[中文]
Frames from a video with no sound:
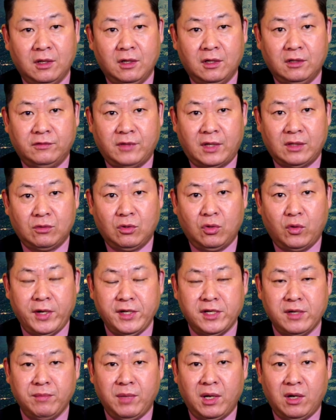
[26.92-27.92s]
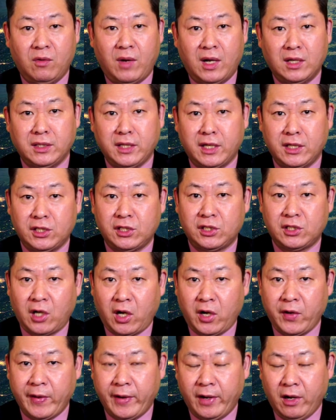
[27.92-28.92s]
法国《回神报》网站
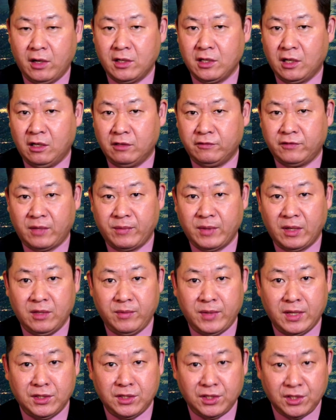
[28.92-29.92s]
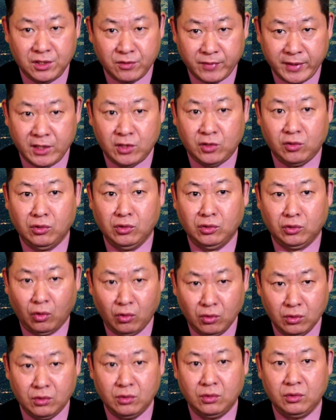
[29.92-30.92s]
12月20号发表了一篇题为《中
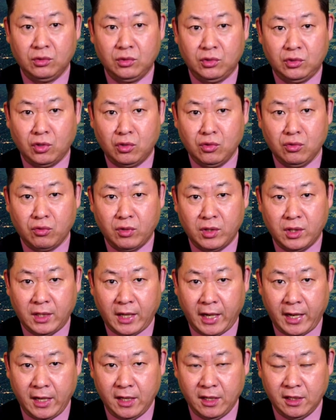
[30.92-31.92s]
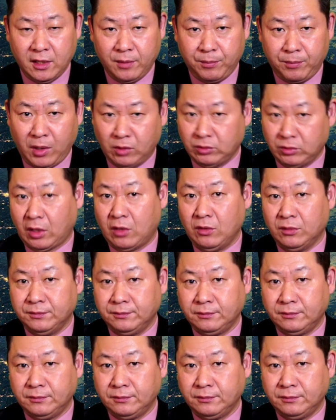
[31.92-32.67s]
东中国人来了》的报道。